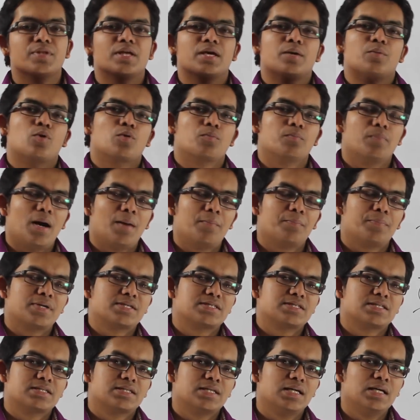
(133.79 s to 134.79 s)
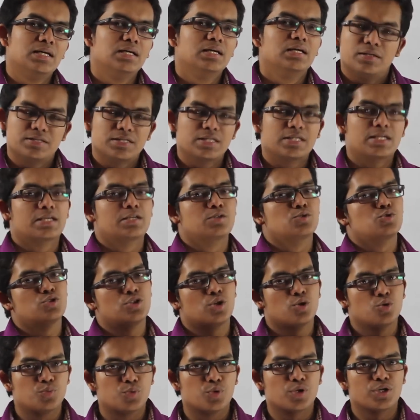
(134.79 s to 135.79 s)
এবং বাম পাশেরটা সেটা
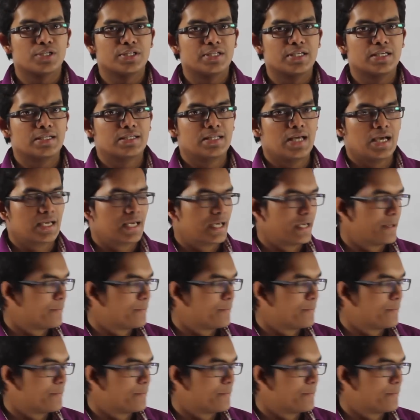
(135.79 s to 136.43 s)
কিছুটা উপরের দিকে থাকে